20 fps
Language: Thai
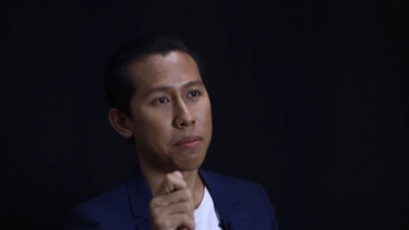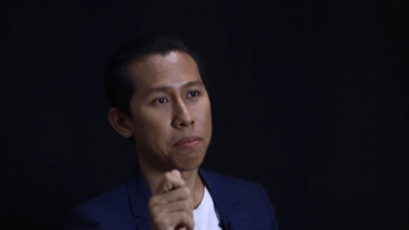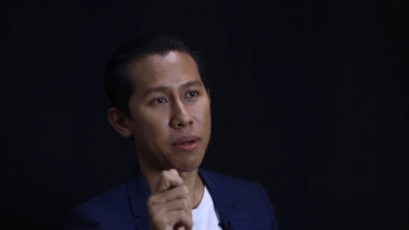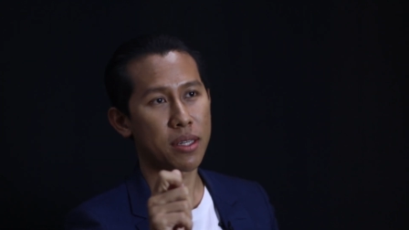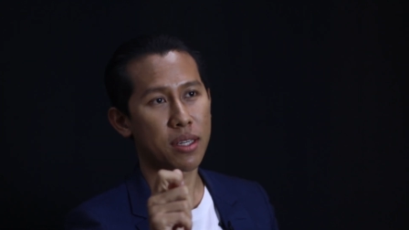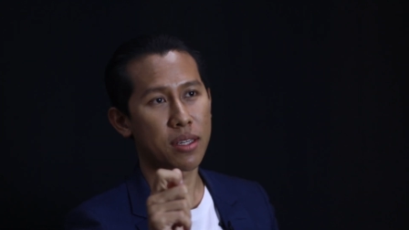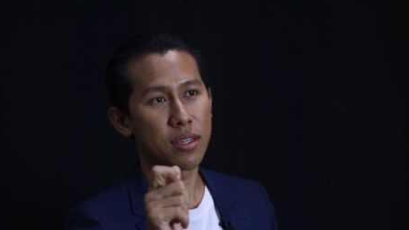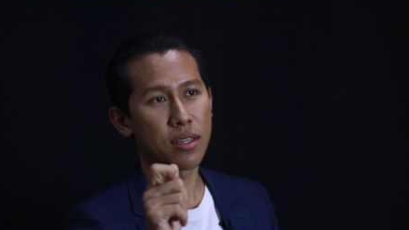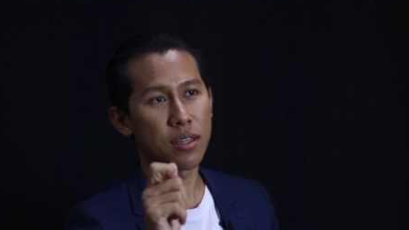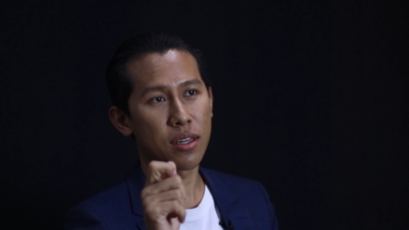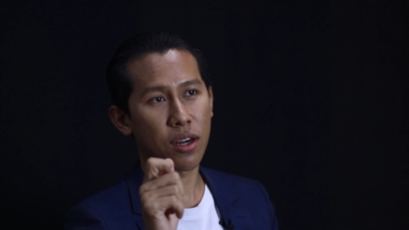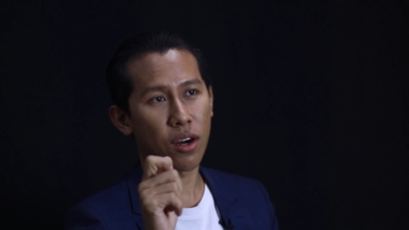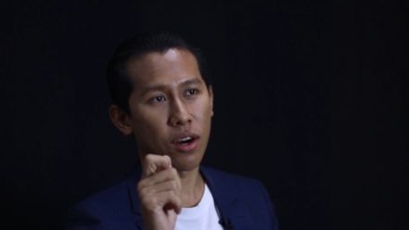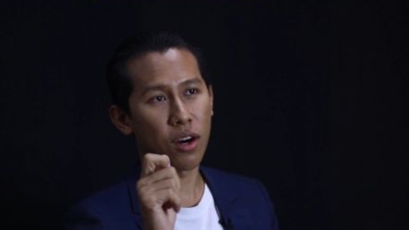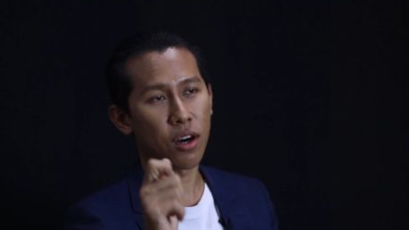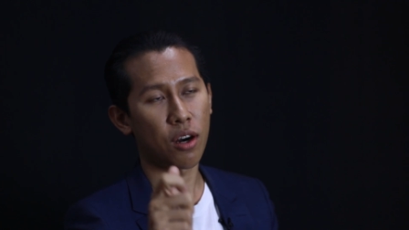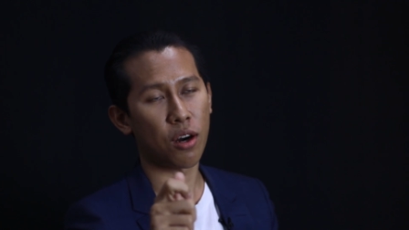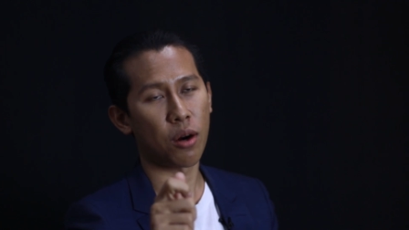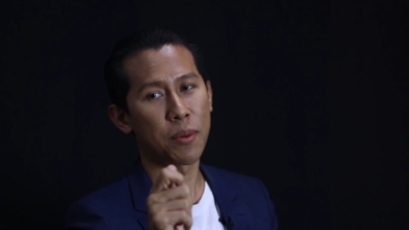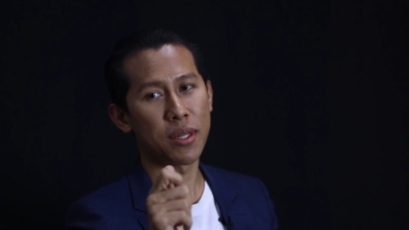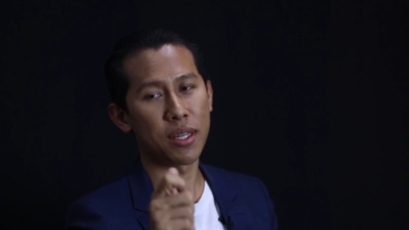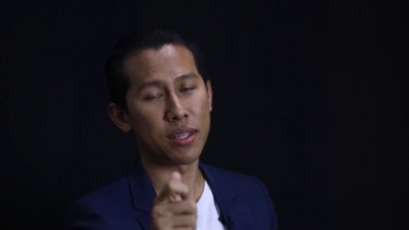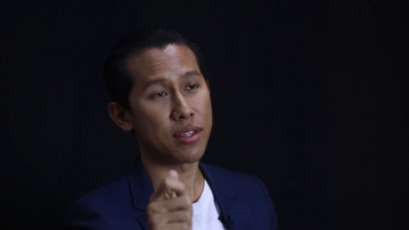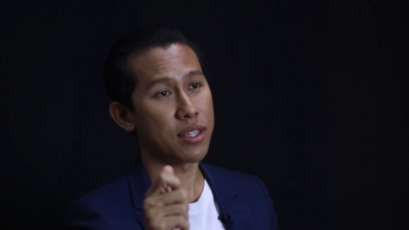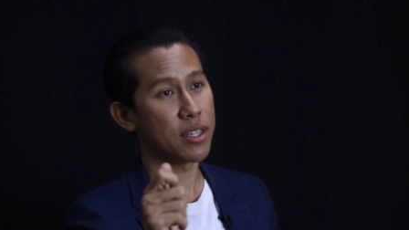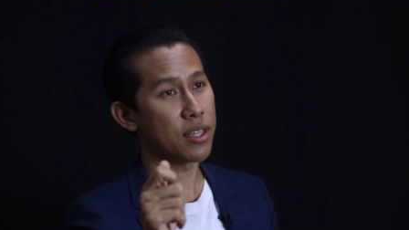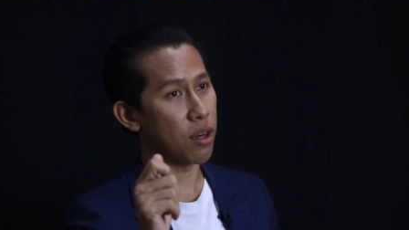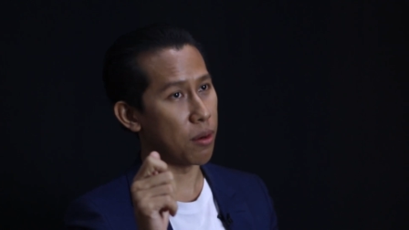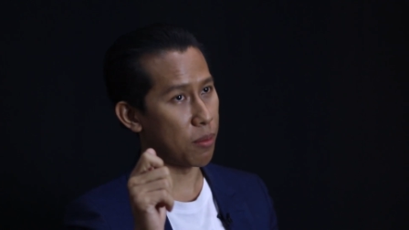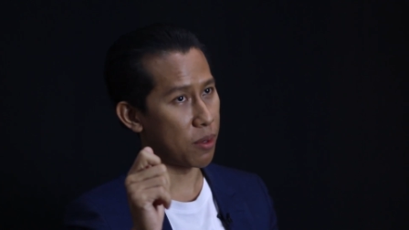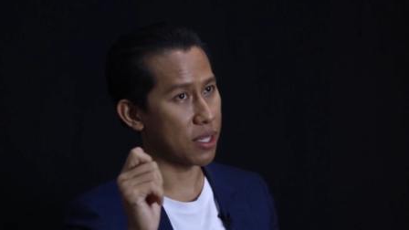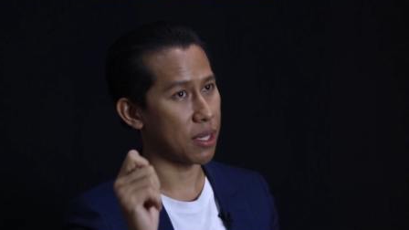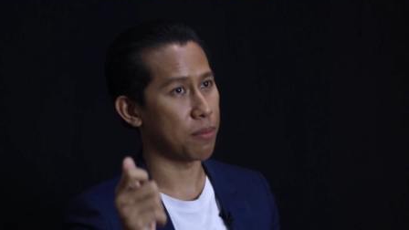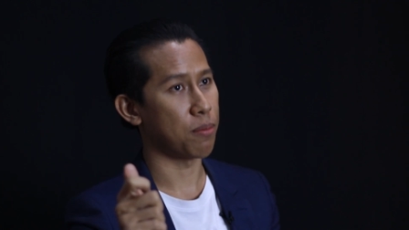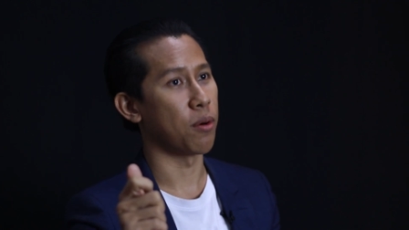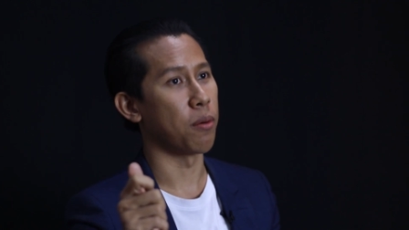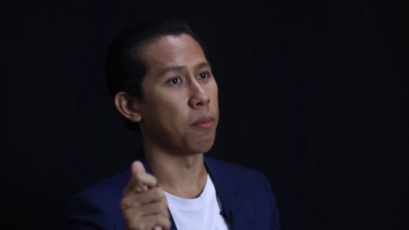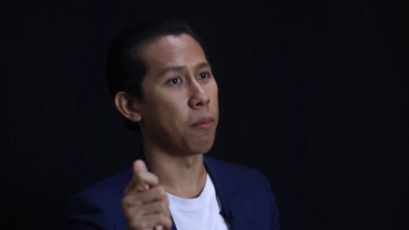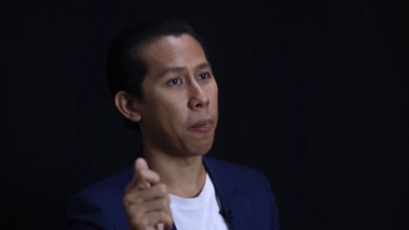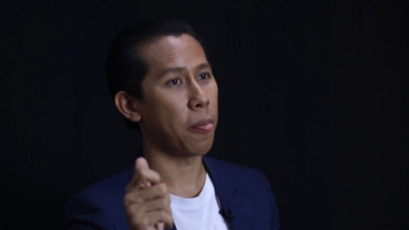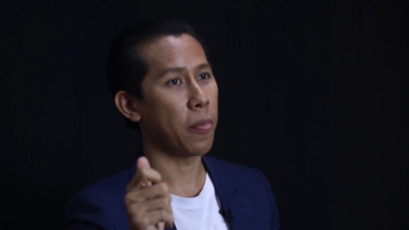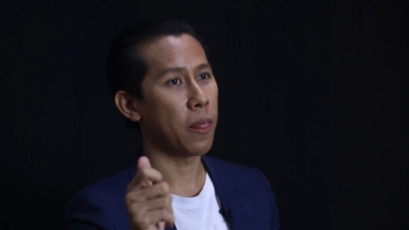มันคือ core competency ของบริษัทผม